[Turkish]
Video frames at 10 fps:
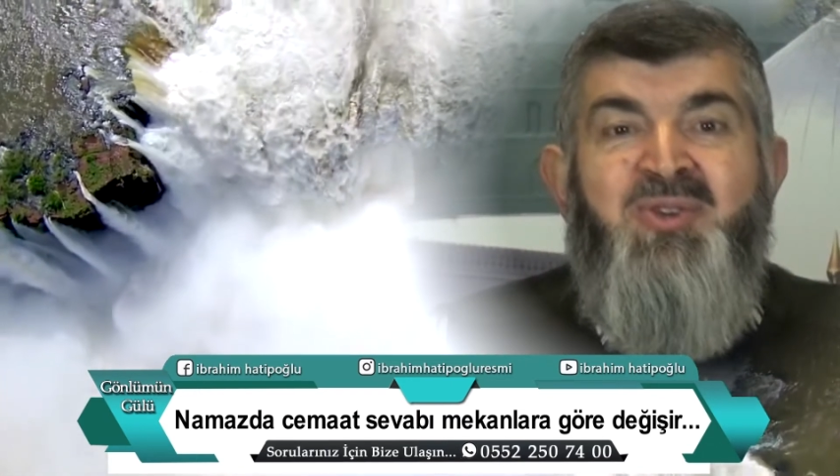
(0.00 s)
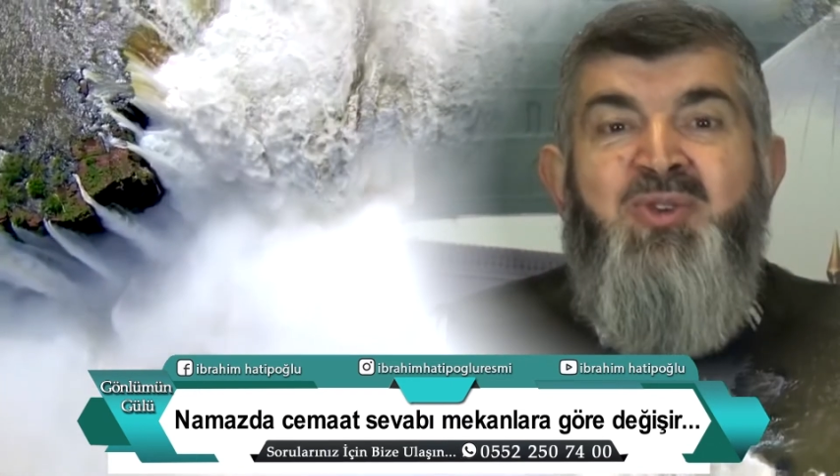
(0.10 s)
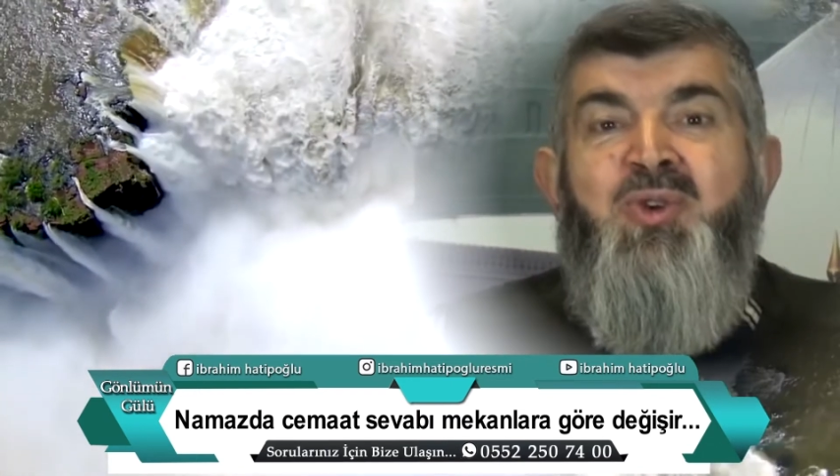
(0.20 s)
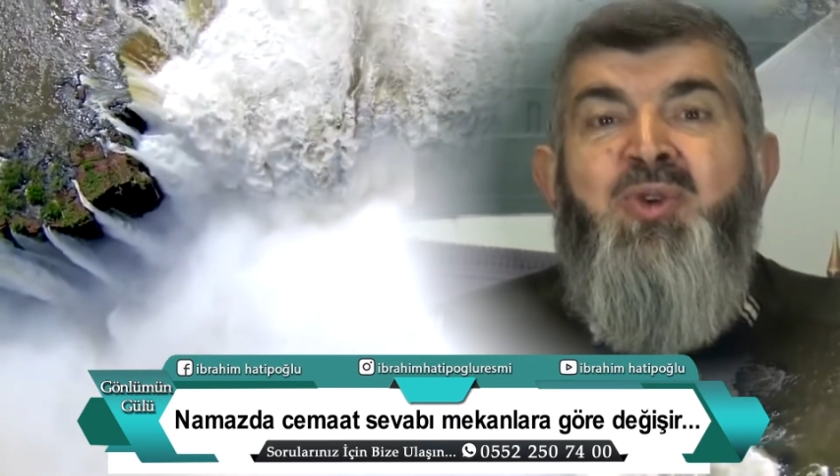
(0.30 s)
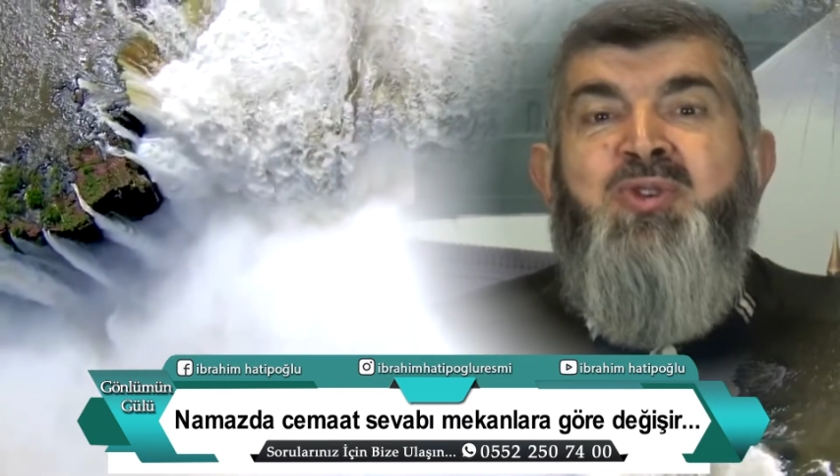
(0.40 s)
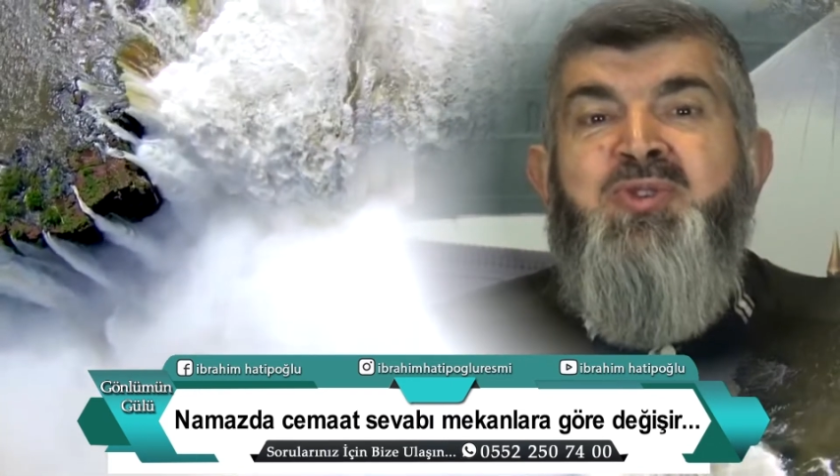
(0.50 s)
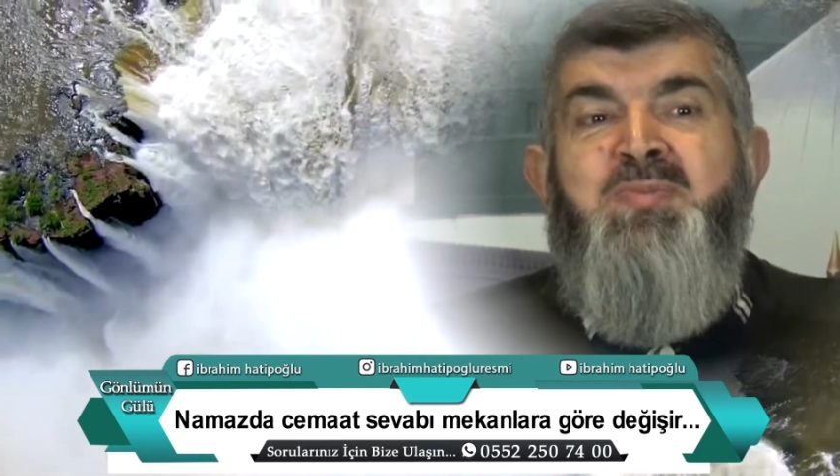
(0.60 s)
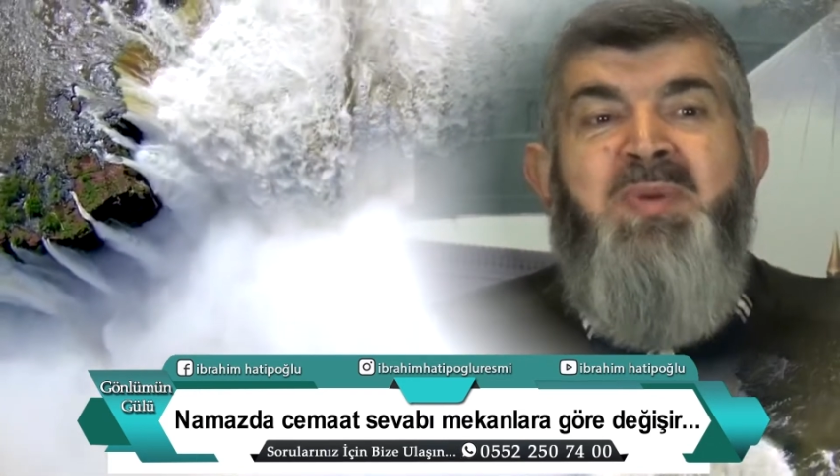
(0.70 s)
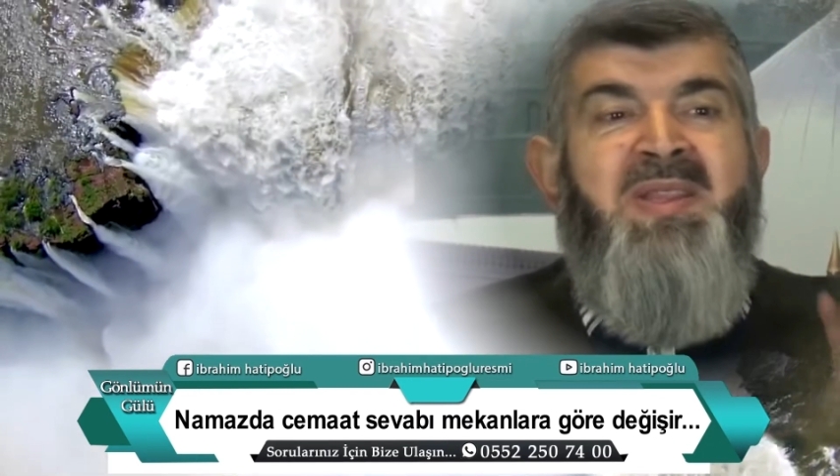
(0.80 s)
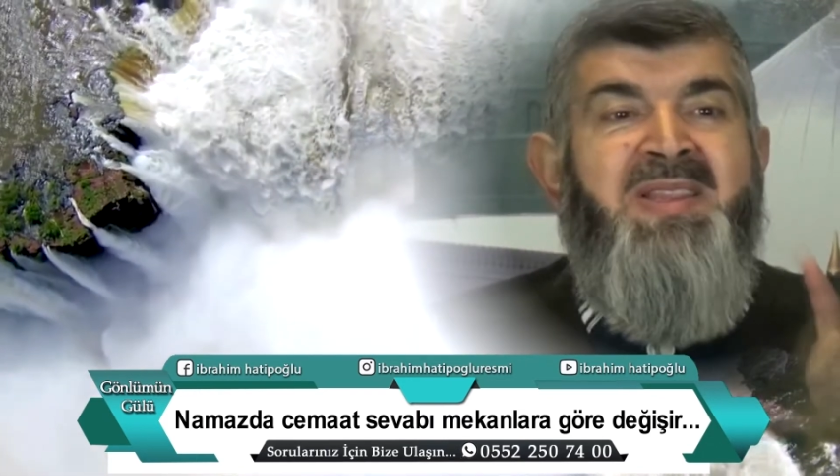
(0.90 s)

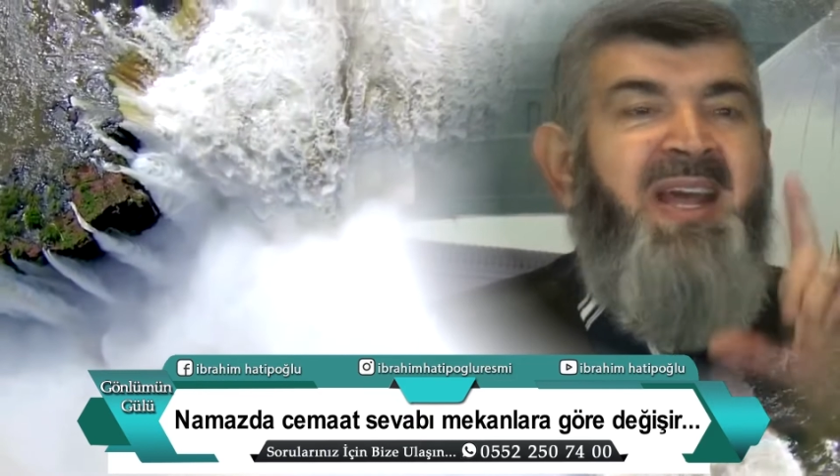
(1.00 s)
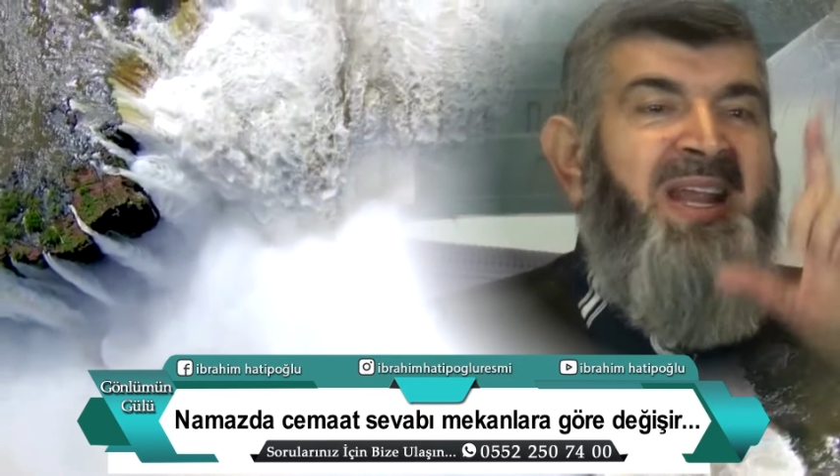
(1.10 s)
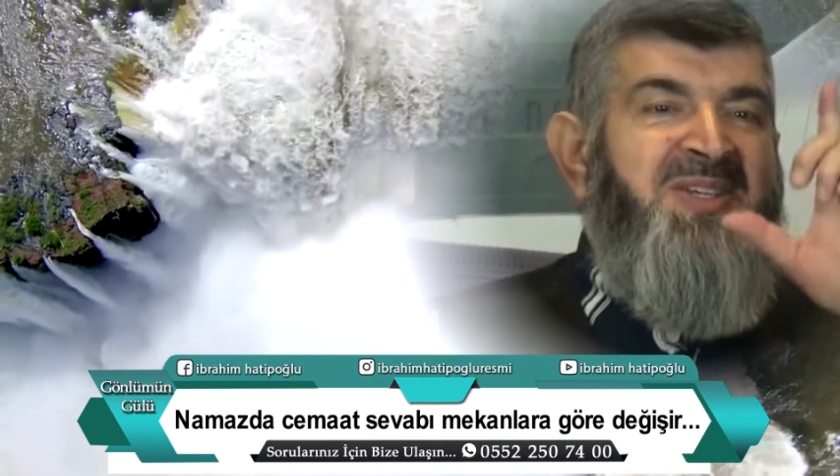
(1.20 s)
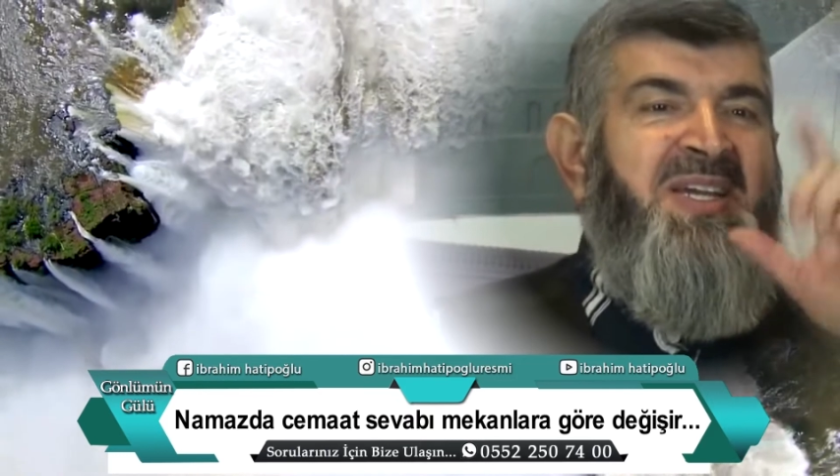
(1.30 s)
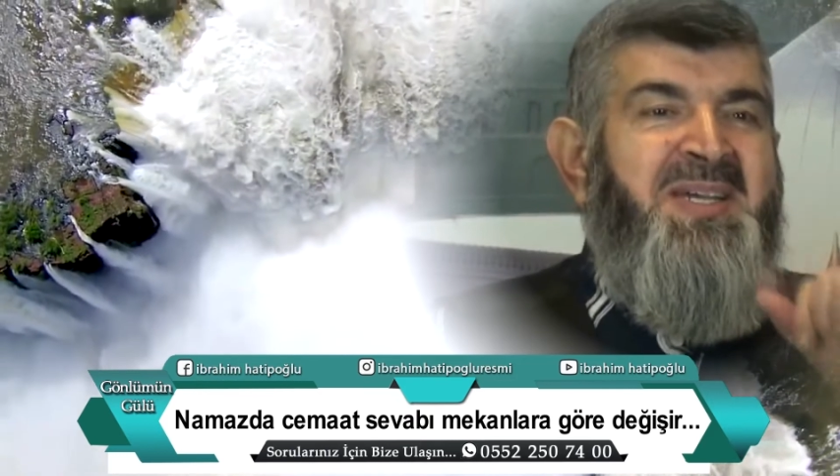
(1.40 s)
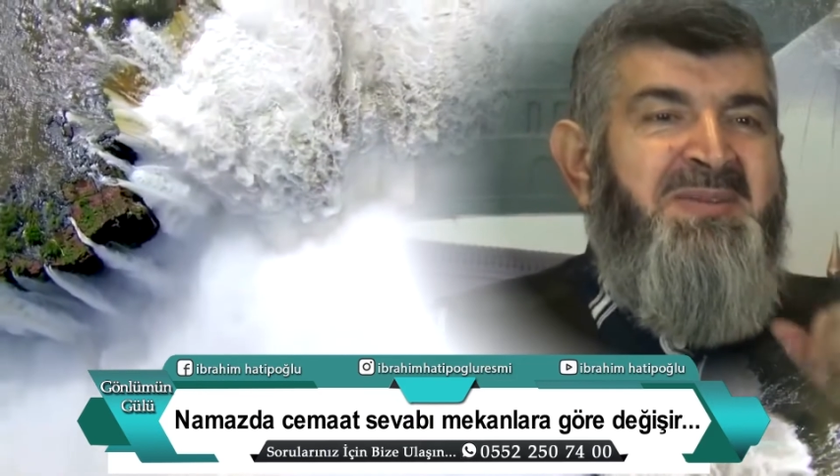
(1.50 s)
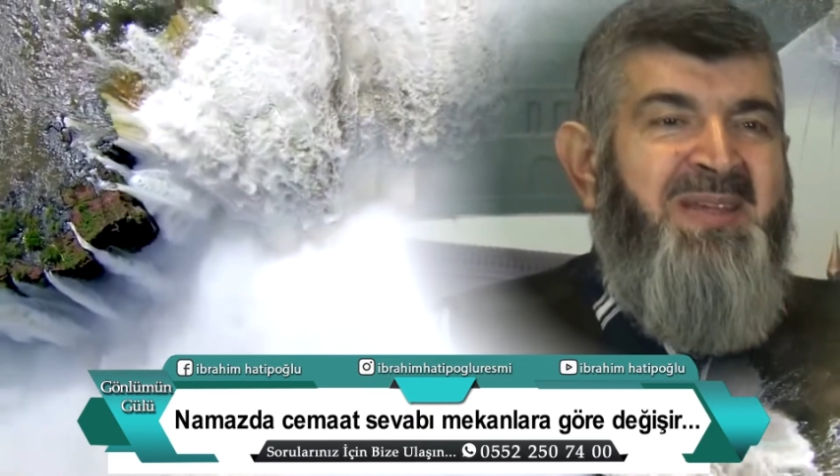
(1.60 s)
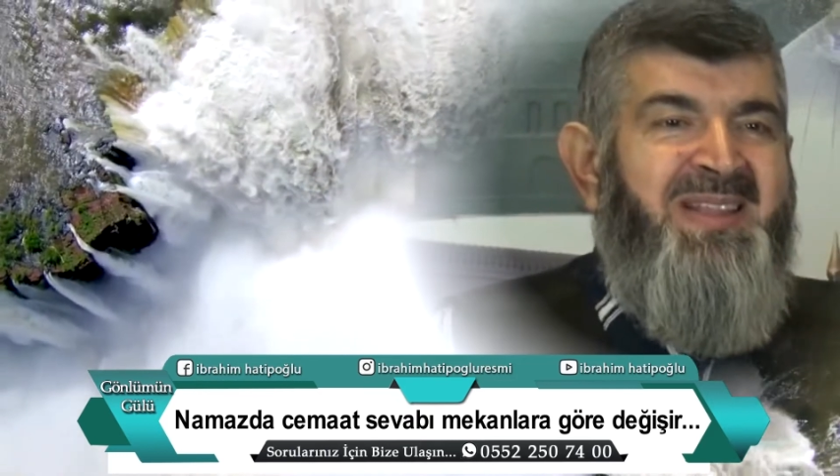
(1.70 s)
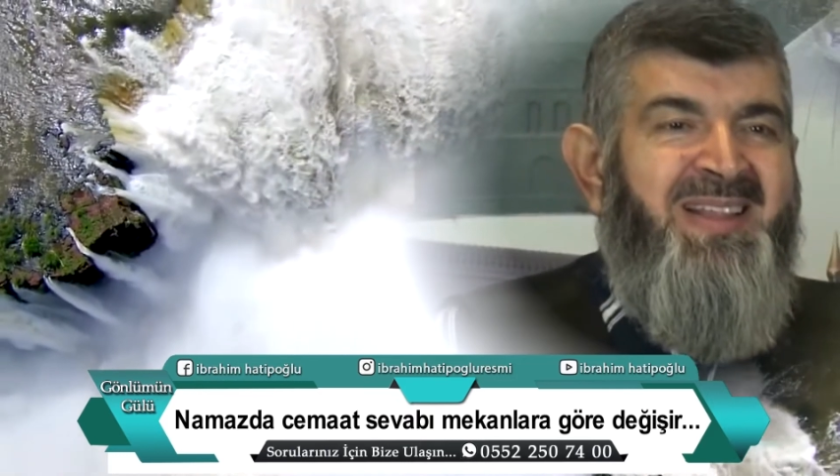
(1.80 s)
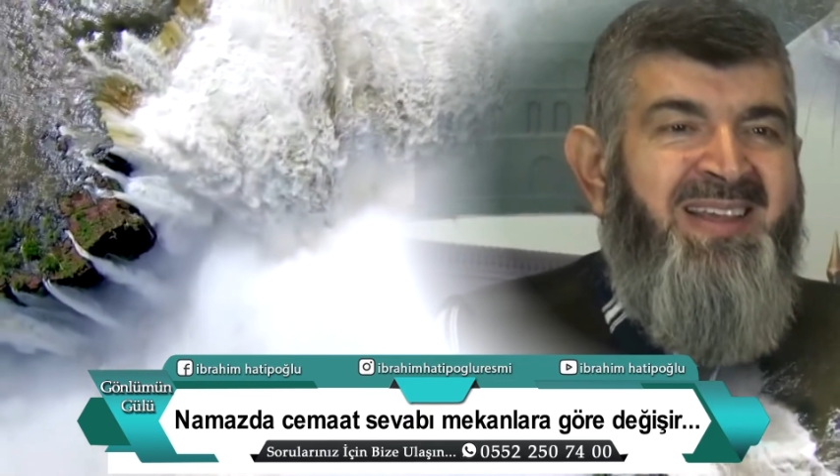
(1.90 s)
100 bin derece
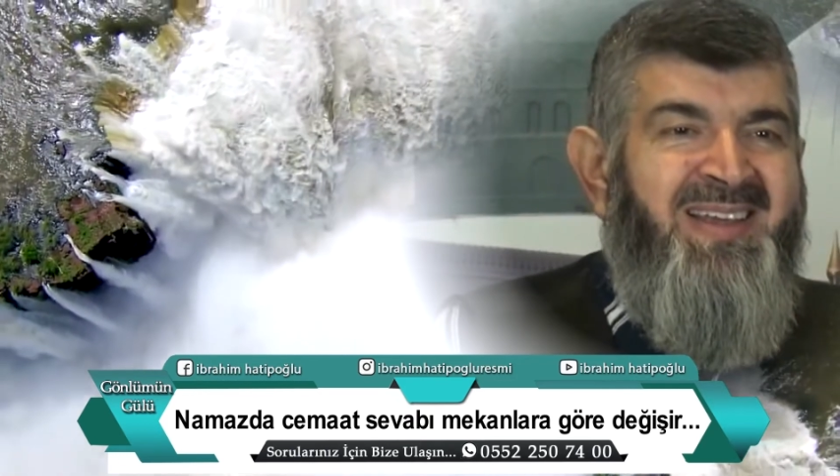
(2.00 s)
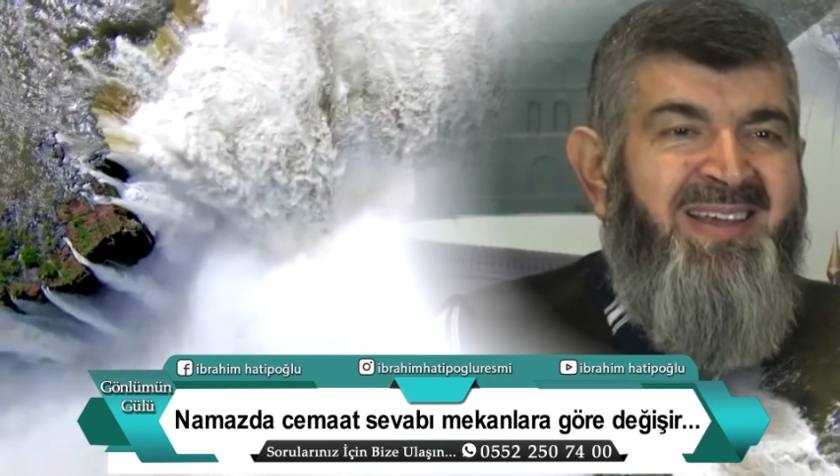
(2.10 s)
kıymetli.